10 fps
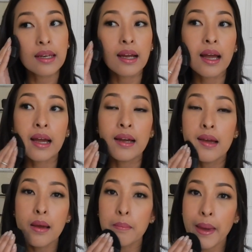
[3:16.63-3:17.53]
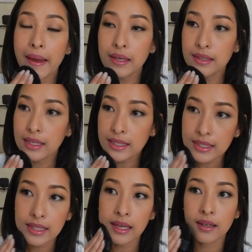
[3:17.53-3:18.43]
นะคะ แป้งเนื้อละ
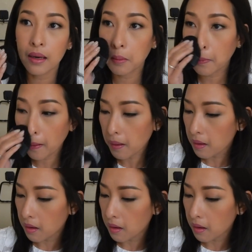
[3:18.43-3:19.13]
เอียดแล้วก็